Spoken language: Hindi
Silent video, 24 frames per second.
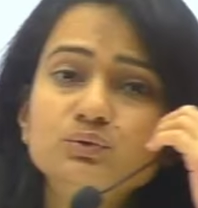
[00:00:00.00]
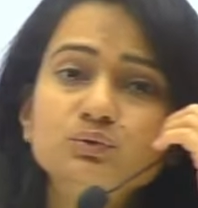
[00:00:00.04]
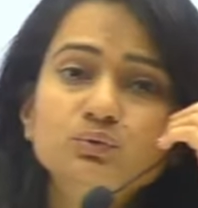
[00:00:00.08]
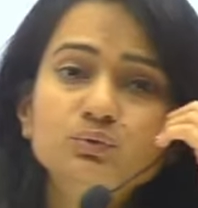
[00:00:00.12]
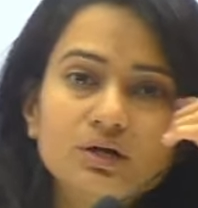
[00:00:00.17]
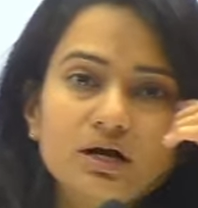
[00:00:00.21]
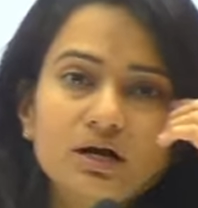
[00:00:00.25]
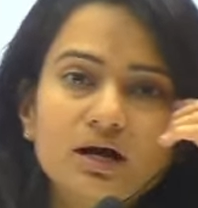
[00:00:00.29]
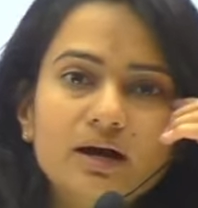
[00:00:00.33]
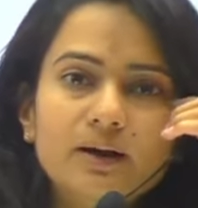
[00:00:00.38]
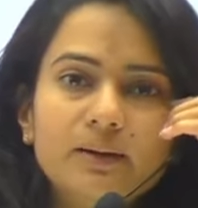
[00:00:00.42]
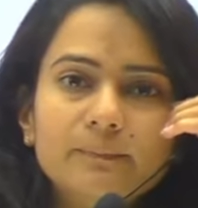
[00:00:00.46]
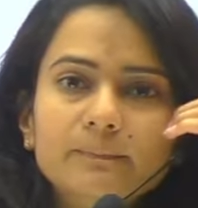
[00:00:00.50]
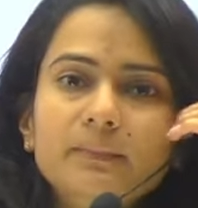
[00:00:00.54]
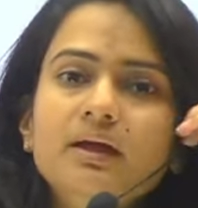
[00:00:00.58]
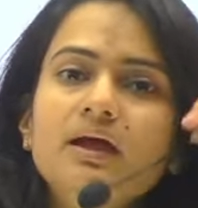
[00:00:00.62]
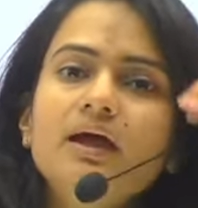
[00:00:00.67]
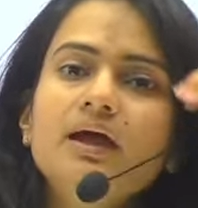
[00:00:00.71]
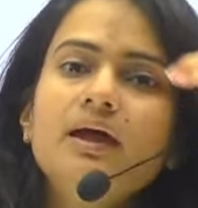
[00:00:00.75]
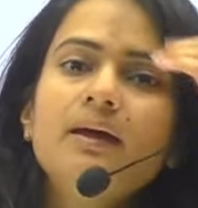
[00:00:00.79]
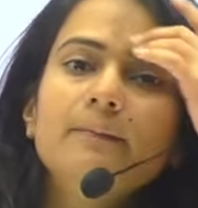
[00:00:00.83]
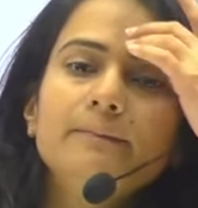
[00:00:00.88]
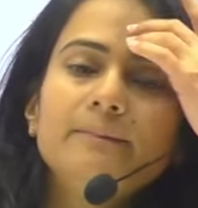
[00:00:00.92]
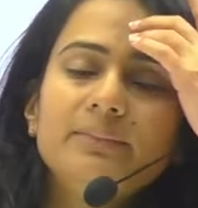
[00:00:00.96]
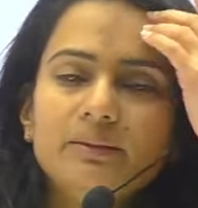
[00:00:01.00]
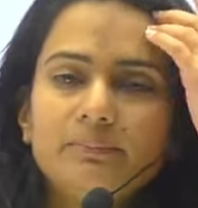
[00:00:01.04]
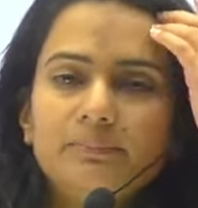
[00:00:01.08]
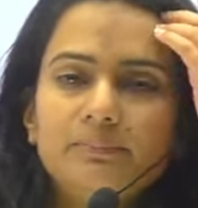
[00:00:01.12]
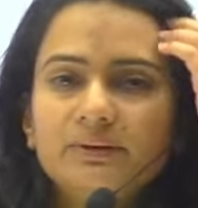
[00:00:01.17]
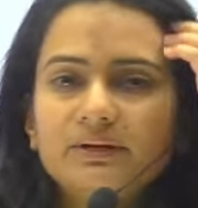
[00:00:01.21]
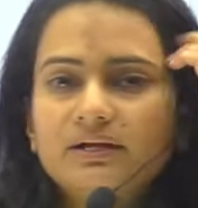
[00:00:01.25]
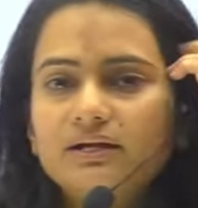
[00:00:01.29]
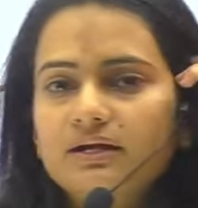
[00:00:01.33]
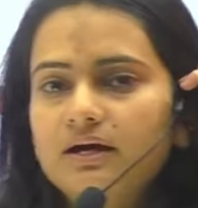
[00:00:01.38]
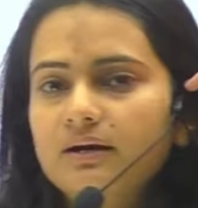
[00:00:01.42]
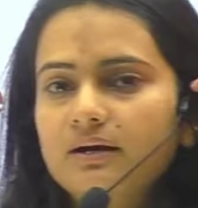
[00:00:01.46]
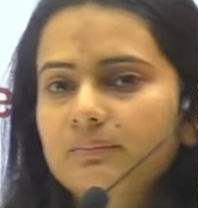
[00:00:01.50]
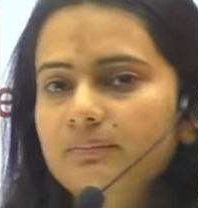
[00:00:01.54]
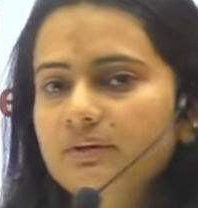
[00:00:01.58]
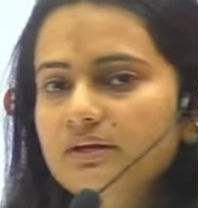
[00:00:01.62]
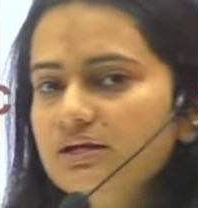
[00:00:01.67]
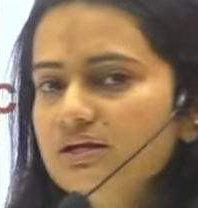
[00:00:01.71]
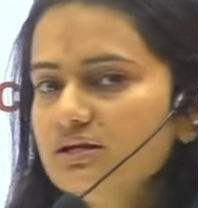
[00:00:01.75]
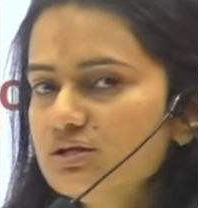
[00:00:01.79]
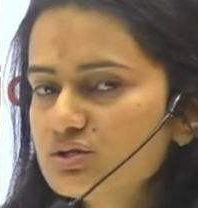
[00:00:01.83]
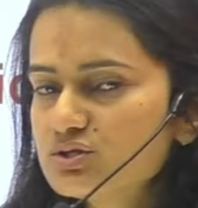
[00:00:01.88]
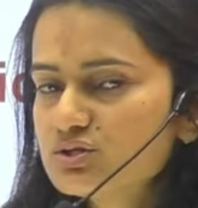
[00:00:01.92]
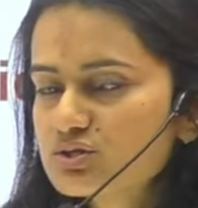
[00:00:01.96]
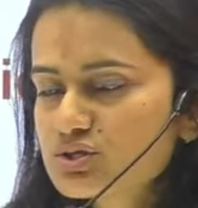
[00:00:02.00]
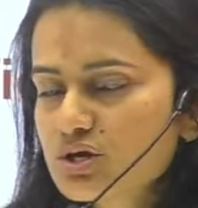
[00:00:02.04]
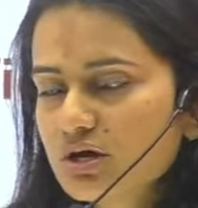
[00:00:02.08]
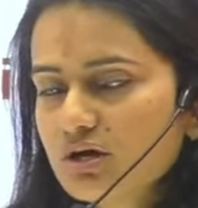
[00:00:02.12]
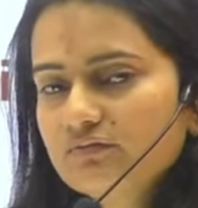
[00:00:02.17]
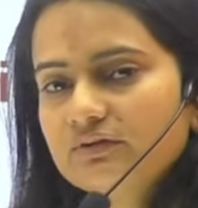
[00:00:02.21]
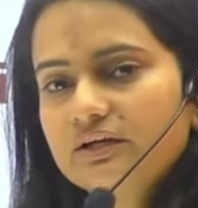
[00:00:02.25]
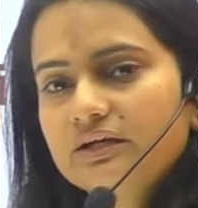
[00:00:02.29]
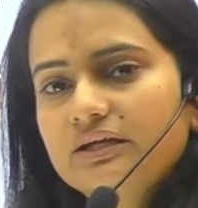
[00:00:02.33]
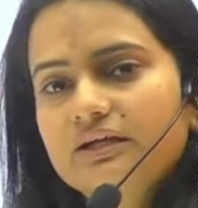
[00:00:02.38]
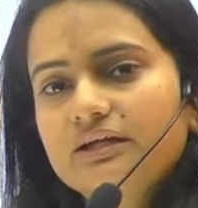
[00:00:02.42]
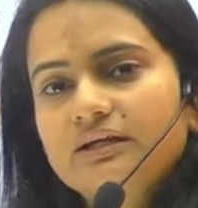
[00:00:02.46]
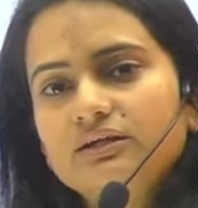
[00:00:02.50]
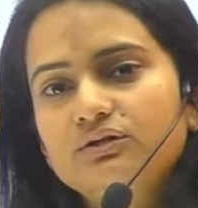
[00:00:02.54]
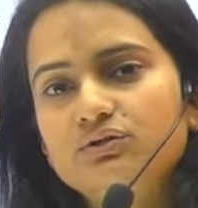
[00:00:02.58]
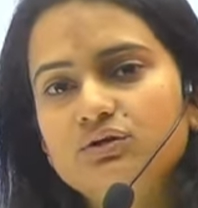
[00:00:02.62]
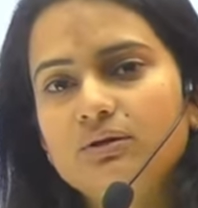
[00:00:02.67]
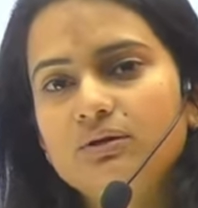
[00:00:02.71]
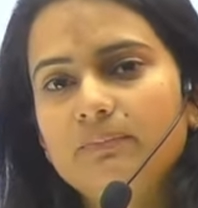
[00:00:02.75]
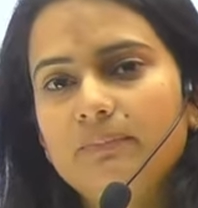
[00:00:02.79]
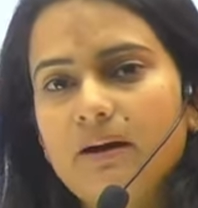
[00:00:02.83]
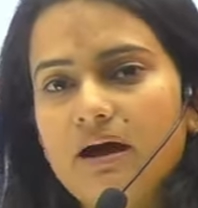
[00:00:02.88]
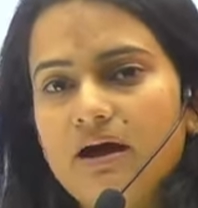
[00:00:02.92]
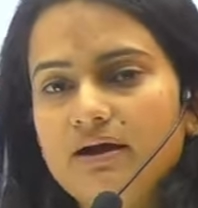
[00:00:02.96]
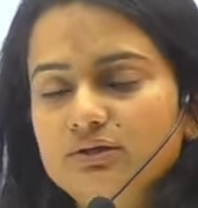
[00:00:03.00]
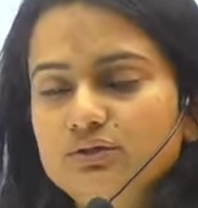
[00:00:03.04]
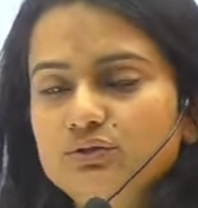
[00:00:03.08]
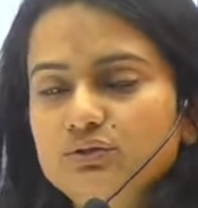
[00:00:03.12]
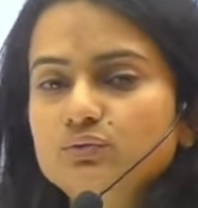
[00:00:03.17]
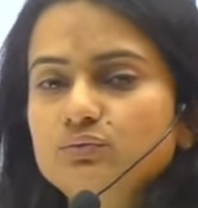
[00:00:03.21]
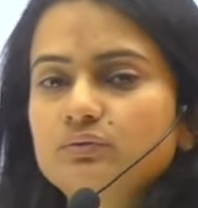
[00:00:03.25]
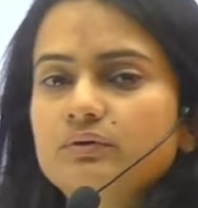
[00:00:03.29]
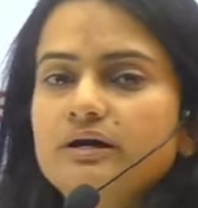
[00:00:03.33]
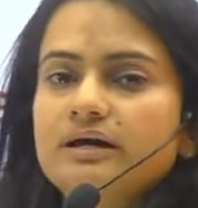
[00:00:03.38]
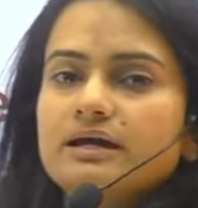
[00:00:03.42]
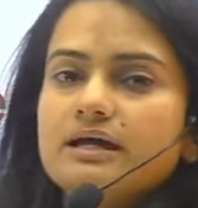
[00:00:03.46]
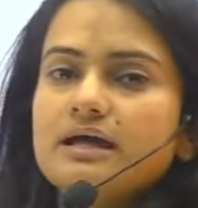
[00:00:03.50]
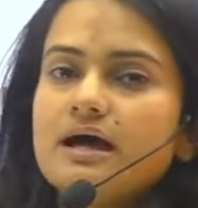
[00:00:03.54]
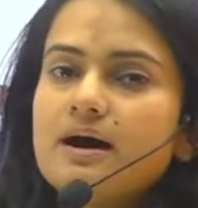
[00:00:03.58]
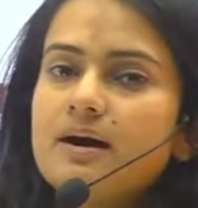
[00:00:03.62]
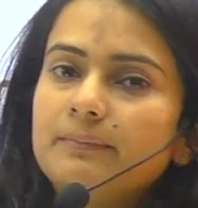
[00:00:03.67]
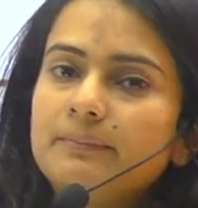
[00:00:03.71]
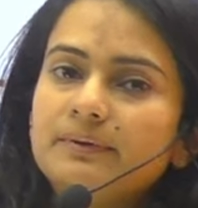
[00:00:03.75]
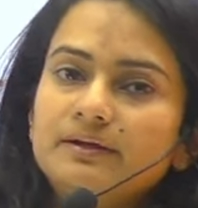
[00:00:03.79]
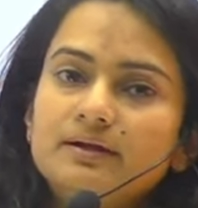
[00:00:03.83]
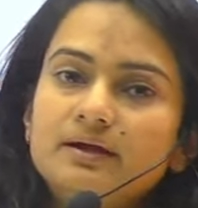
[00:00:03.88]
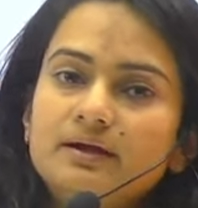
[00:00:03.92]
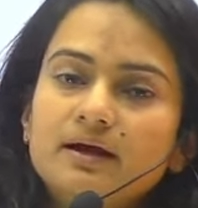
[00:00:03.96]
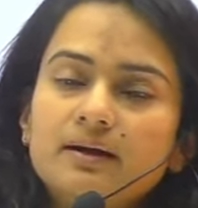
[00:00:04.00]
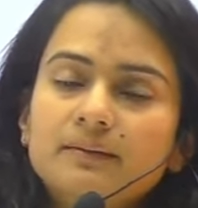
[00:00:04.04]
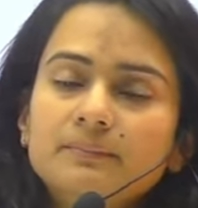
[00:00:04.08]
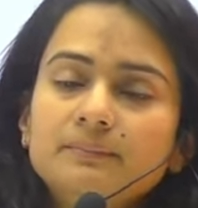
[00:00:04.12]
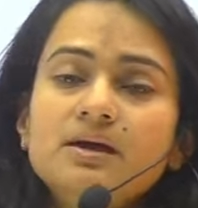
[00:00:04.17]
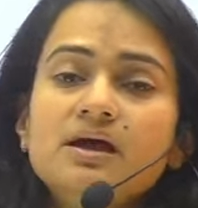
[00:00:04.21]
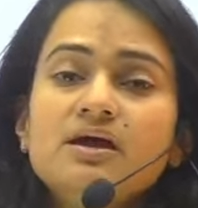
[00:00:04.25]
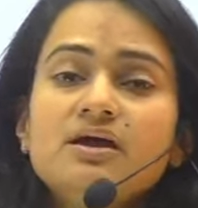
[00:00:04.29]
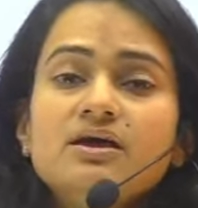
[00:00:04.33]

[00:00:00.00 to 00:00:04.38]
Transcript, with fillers: का हम पेपर अभी सॉल्व कर रहे हैं तो ये पार्ट टू है यहाँ पर हम